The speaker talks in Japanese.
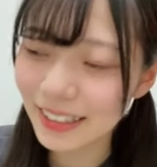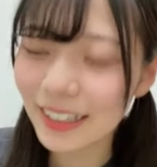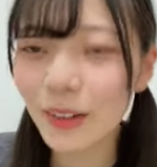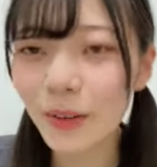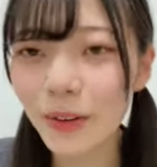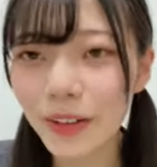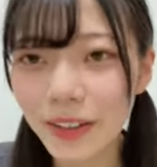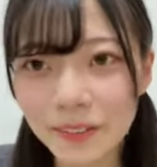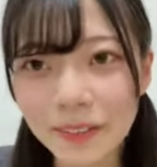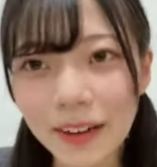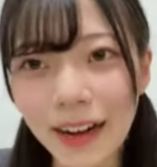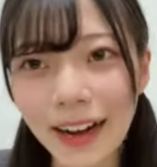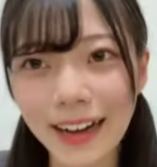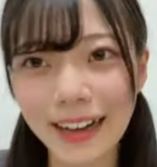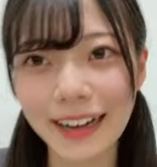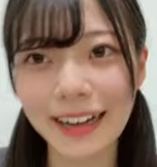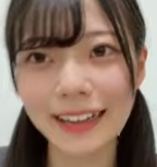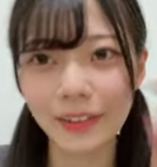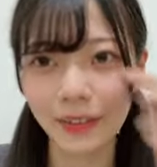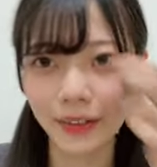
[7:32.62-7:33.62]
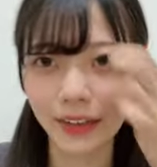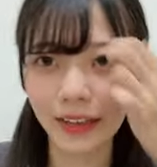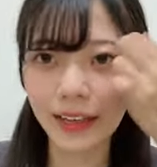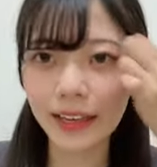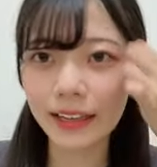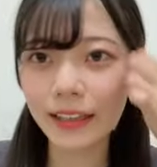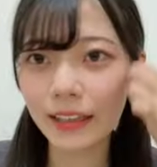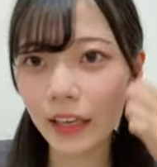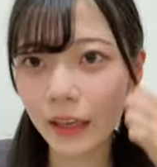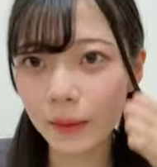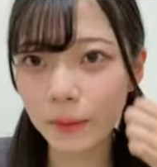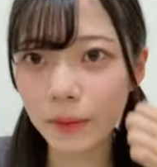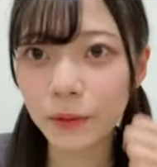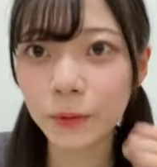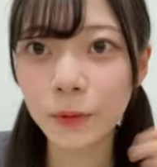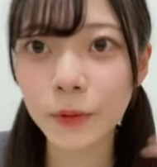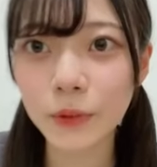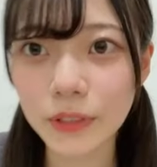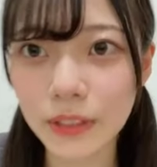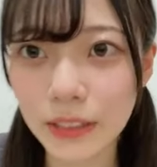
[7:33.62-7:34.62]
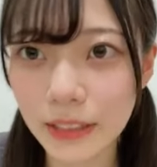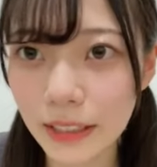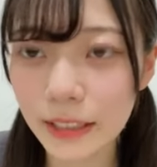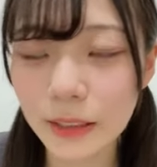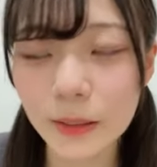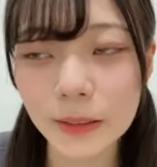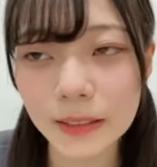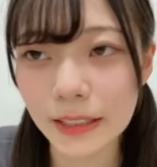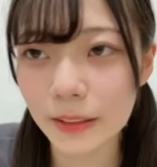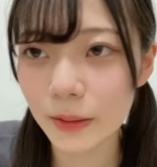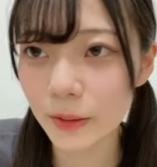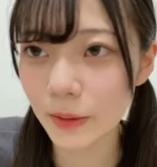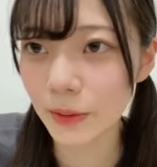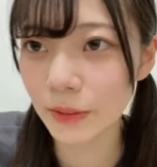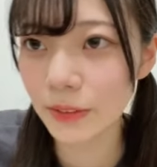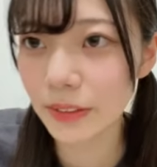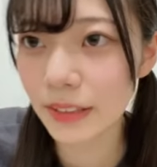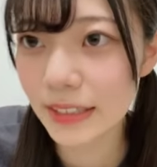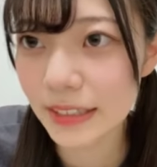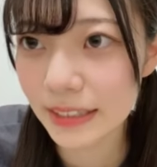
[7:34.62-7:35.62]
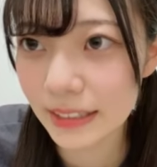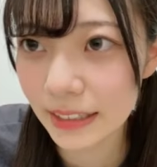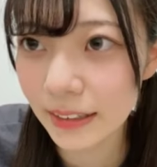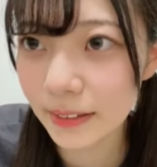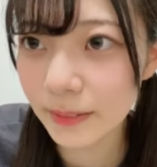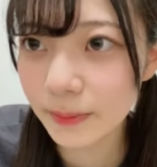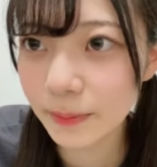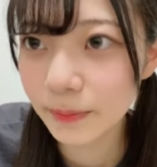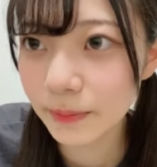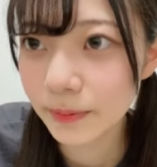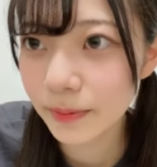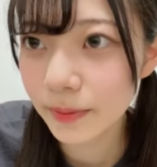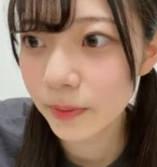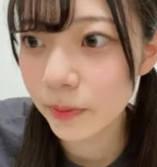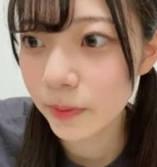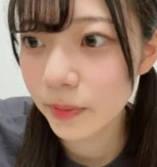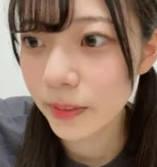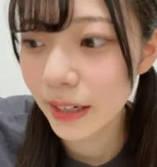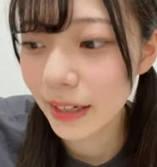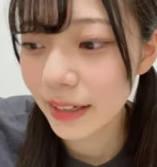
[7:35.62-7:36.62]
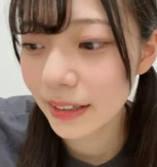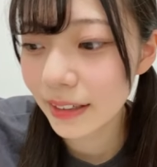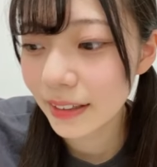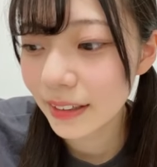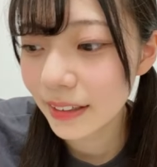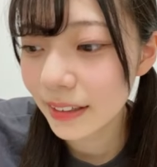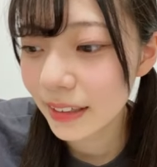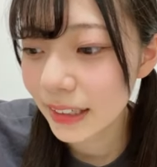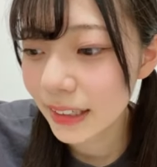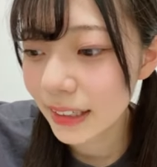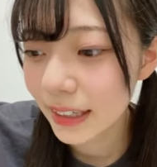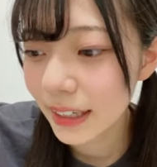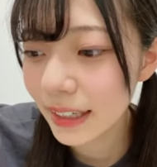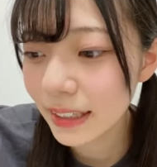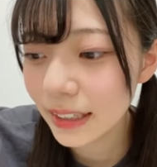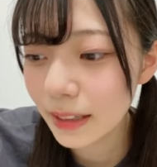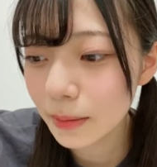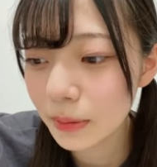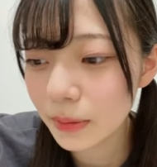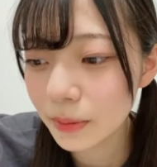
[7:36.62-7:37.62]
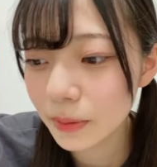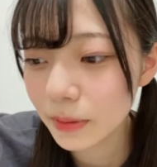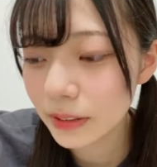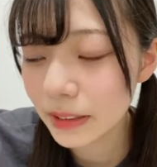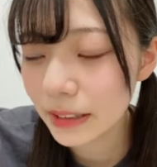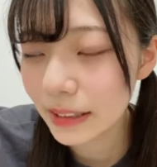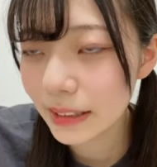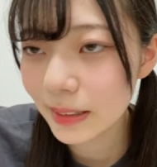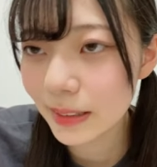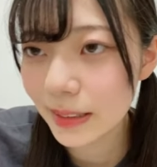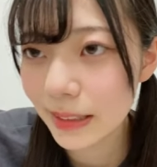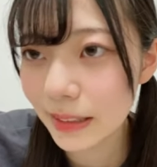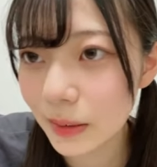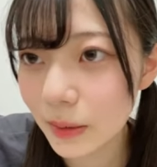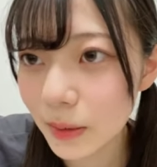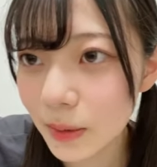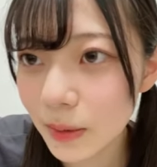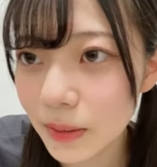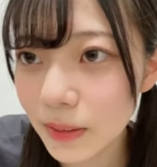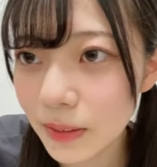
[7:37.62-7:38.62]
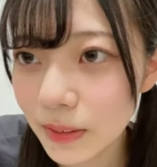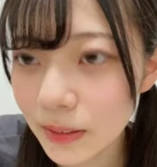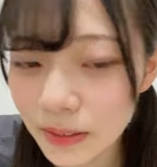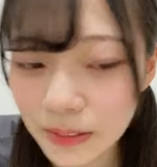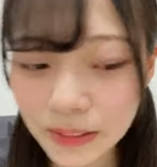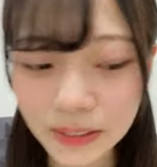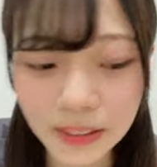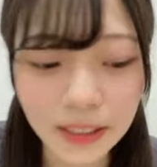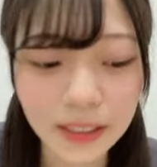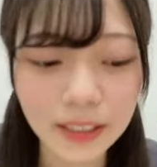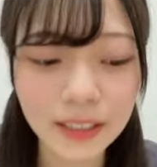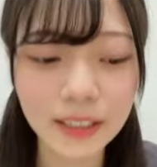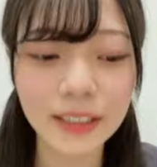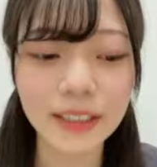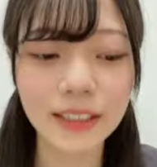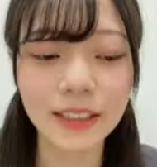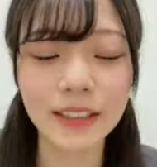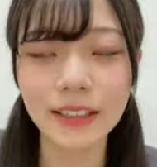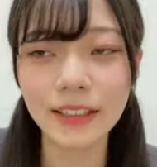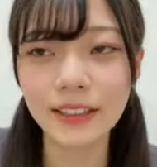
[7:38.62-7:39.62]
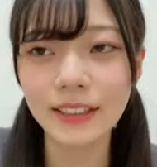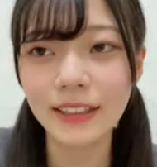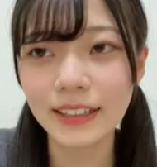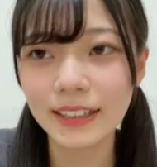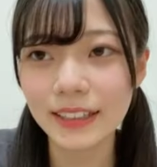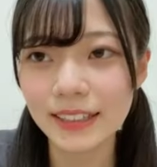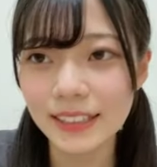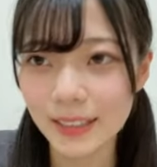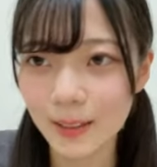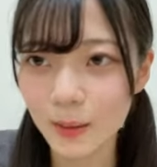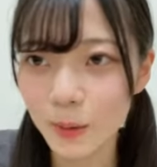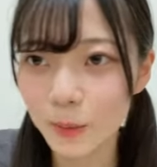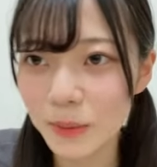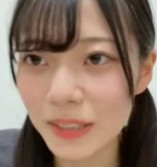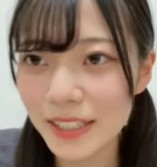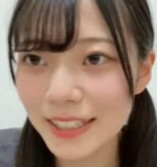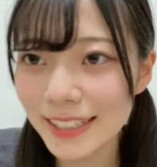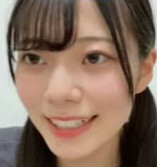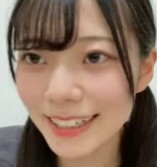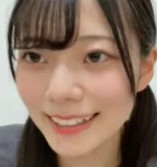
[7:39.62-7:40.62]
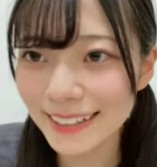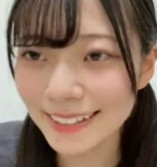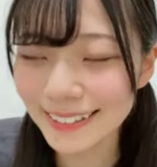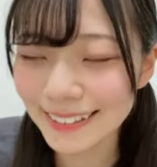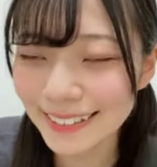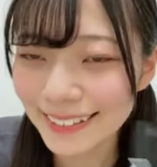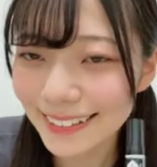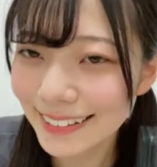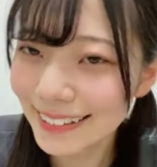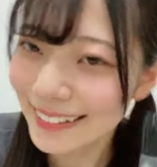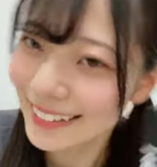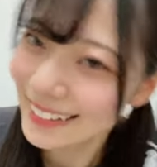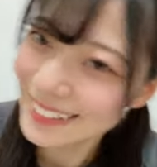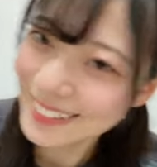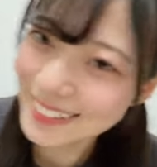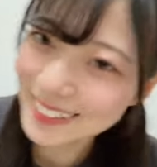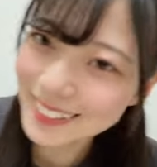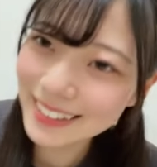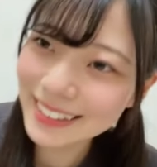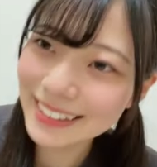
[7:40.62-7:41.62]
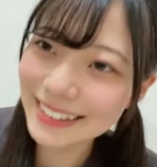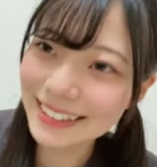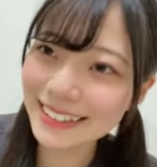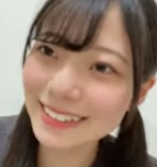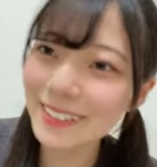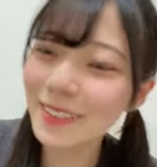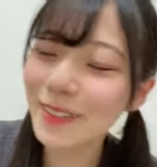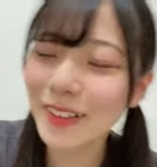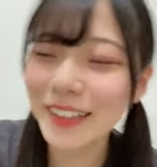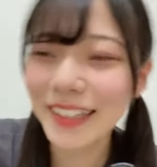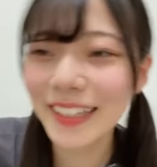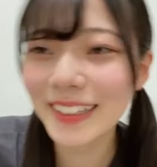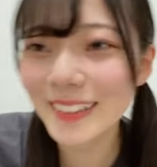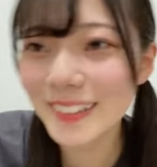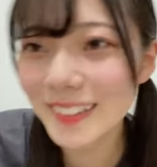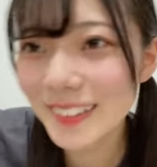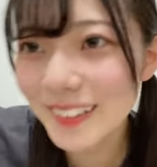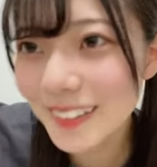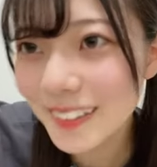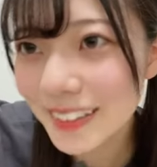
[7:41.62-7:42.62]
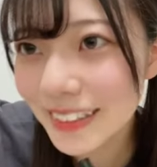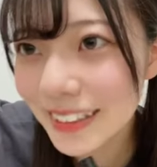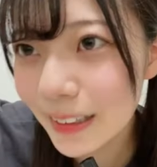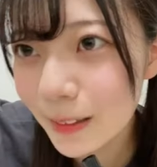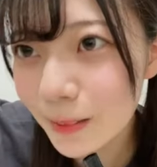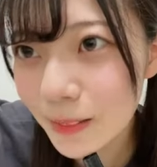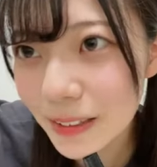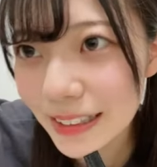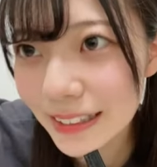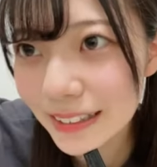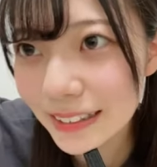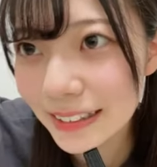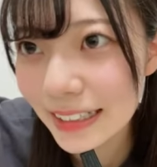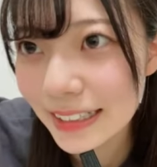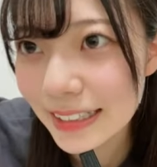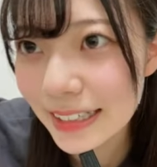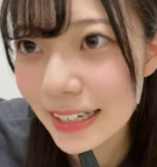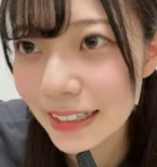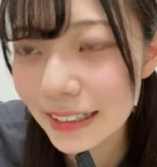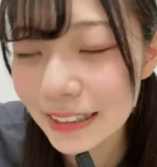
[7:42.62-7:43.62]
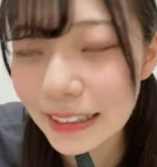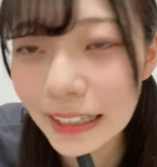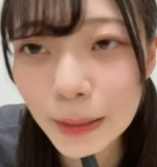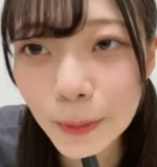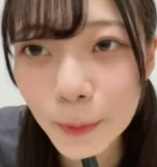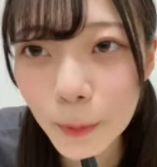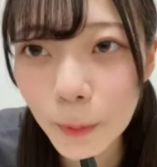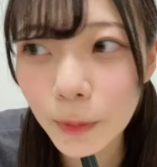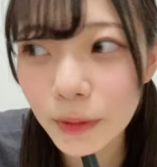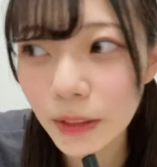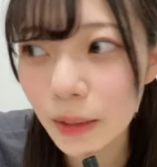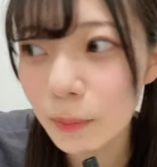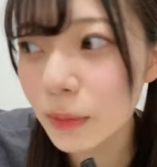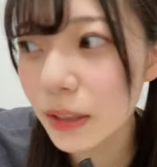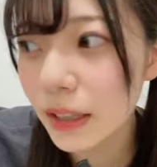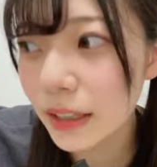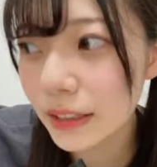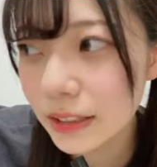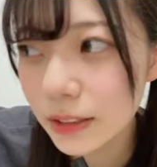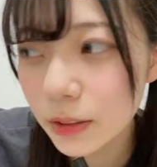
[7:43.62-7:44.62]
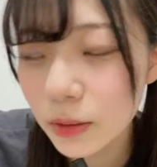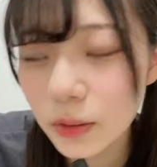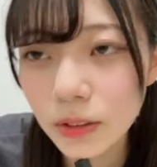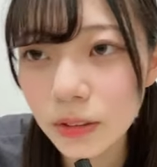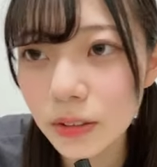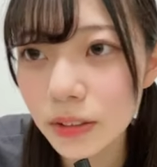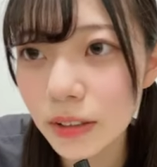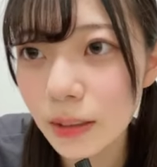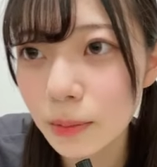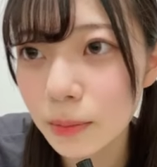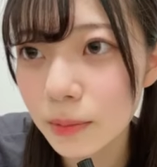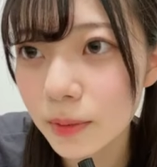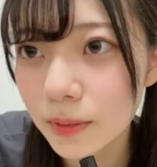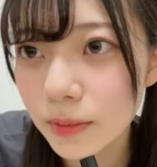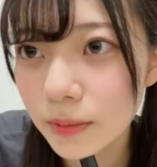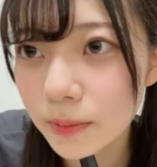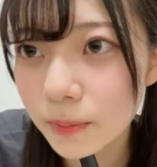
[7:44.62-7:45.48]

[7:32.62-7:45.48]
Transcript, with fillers: これはあの AKB48 さんの曲ですねな AKB48 さんの曲なんですけど皆さんどうですまた予想してみてください結構ね昔の曲かも